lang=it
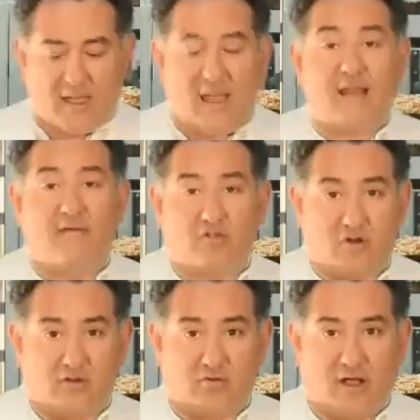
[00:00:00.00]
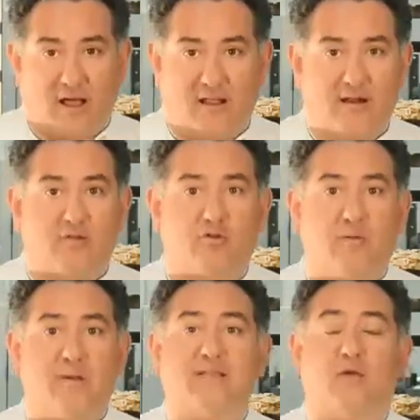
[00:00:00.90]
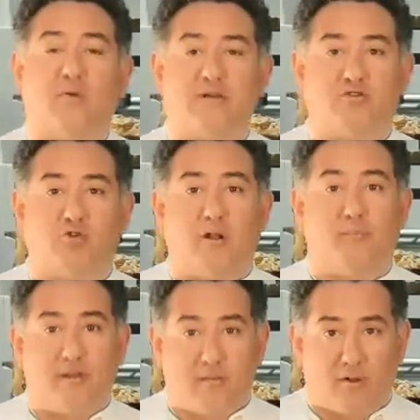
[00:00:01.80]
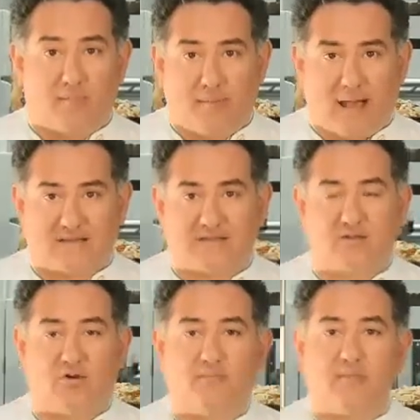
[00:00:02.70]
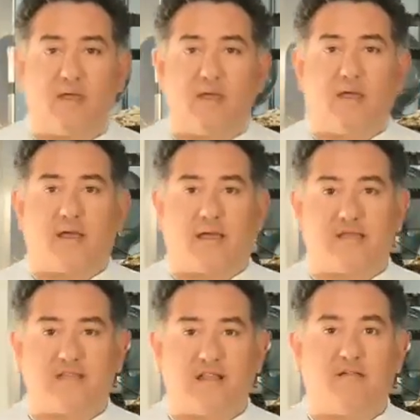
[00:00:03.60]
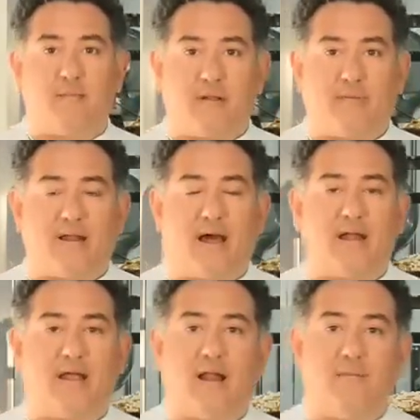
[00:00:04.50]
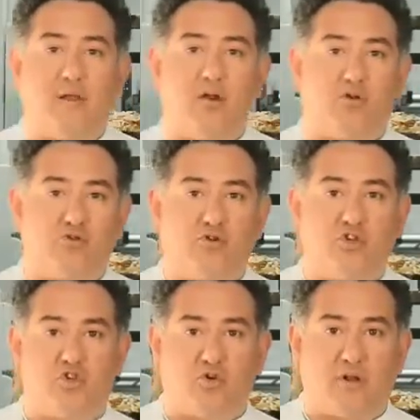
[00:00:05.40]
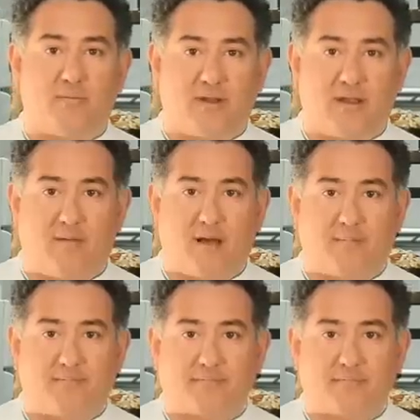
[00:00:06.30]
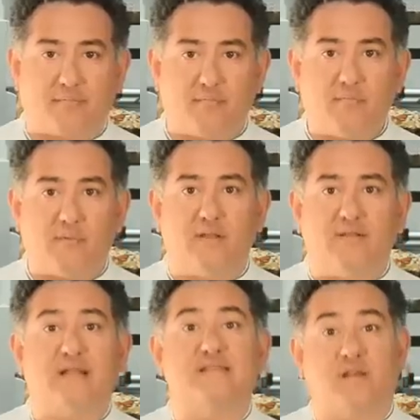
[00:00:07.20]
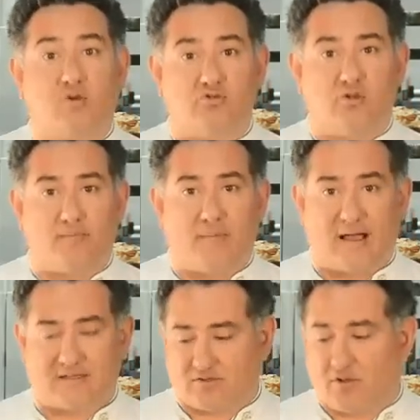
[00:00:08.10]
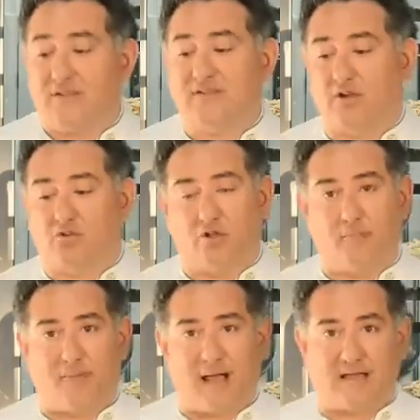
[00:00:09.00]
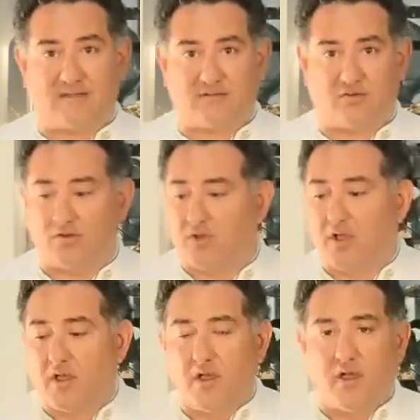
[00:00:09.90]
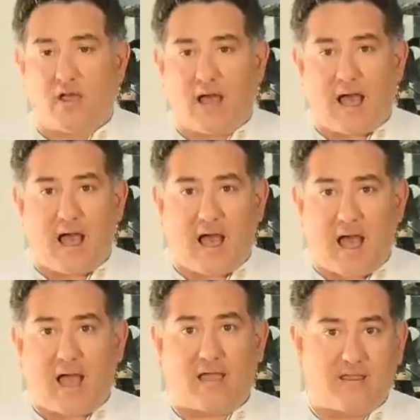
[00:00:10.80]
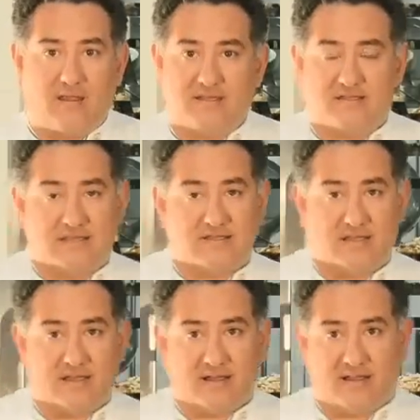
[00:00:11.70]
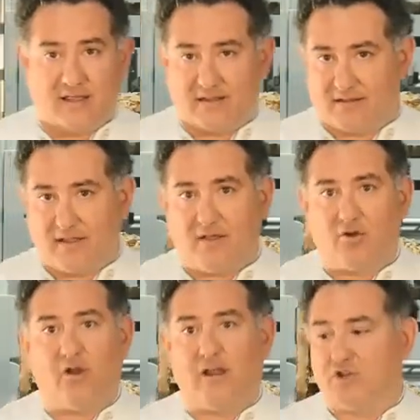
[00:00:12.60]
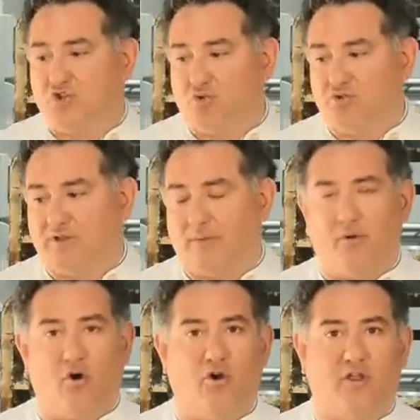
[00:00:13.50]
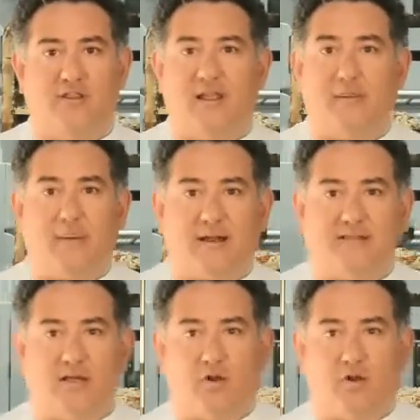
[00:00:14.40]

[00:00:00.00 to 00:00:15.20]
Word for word: e lievito naturale. Naturalmente questo è il primo impasto che si deve preparare almeno 12 ore prima del secondo impasto. Il secondo impasto ha gli stessi ingredienti con l'aggiunta poi della parte